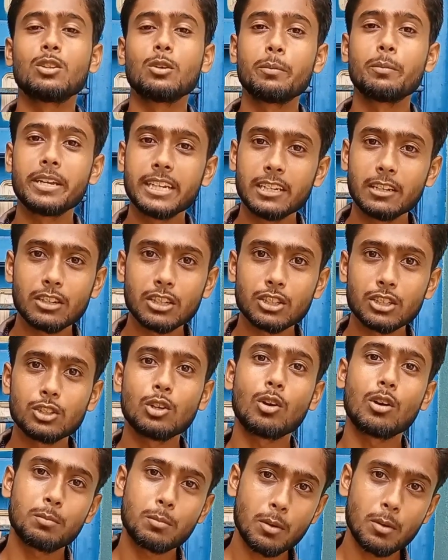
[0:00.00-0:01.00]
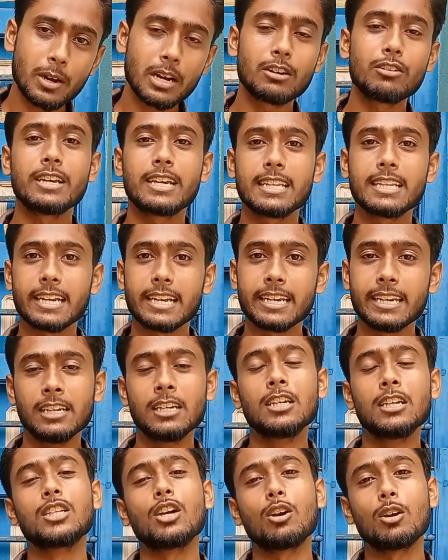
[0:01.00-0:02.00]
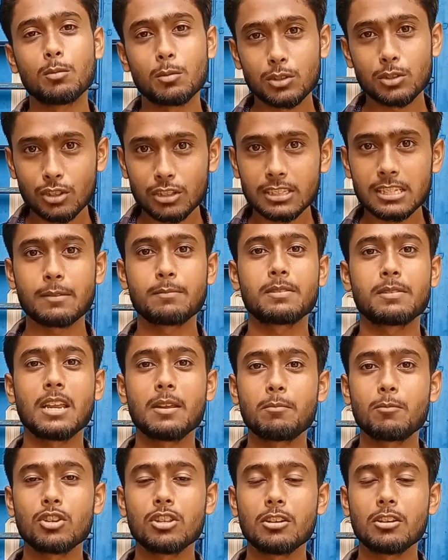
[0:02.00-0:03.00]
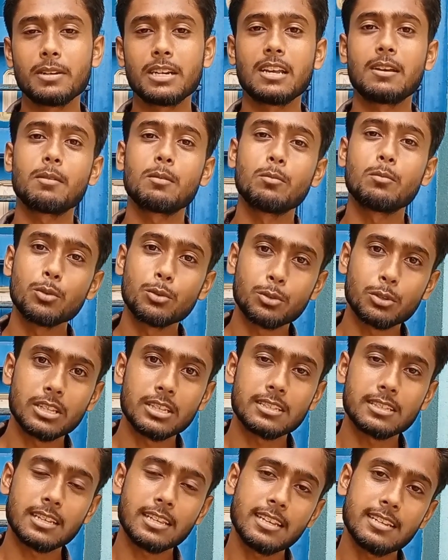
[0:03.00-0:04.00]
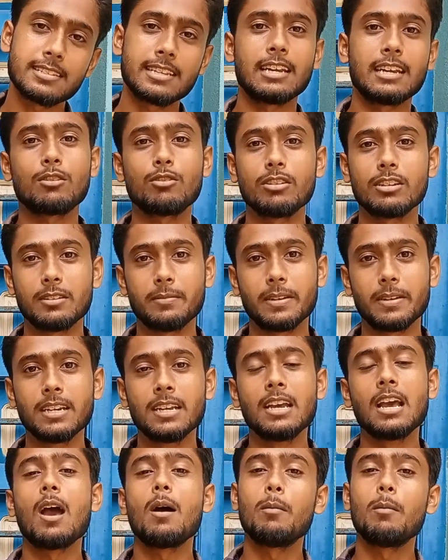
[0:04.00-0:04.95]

তো ভিডিওটি যদি অল্প ভালো লেগে থাকে তাহলে অবশ্যই সাবস্ক্রাইব করে দেবেন এবং বন্ধুদের সাথে শেয়ার করে দেবেন